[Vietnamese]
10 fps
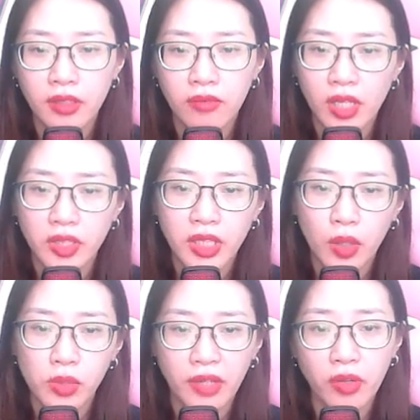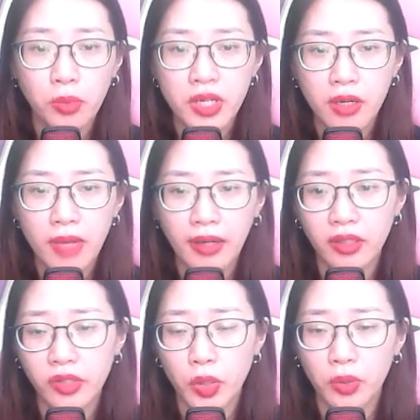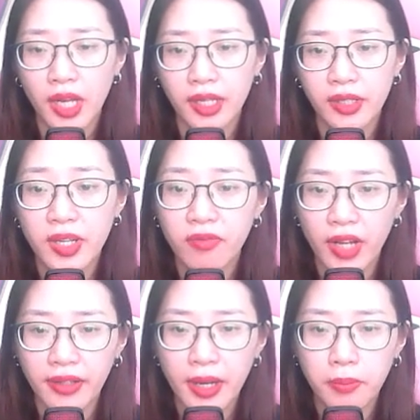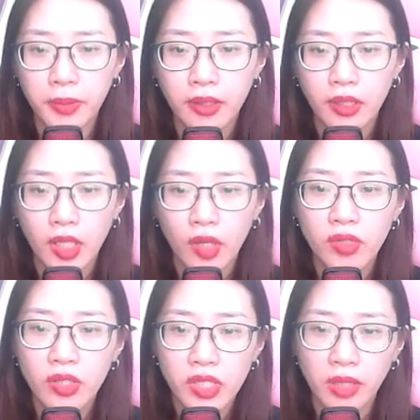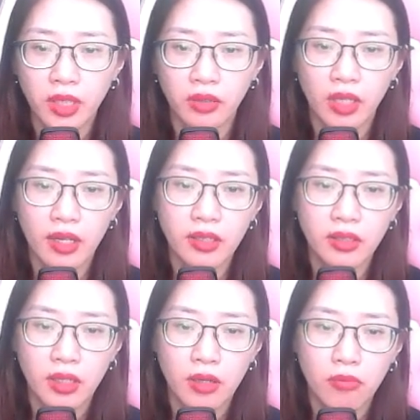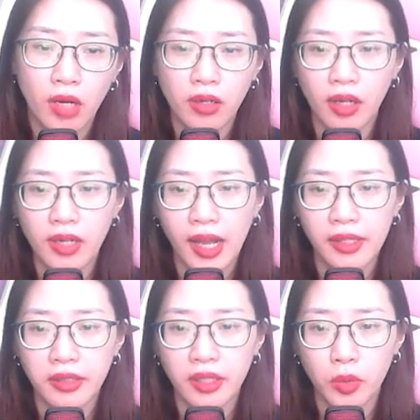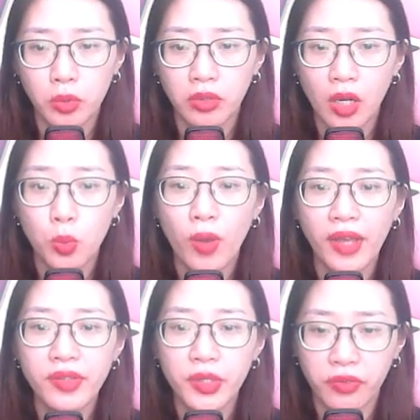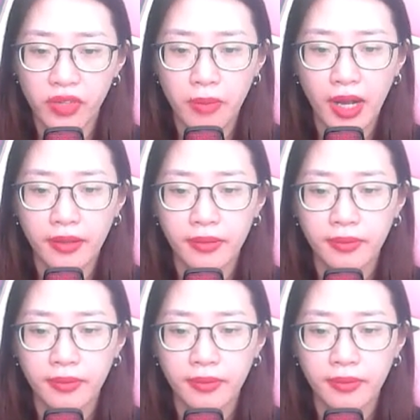Về sau lại phong trấn mặt ở chỗ này trăm vạn năm. Nhưng trên thực tế, bọn họ lại hiểu không quá nhiều về mặt.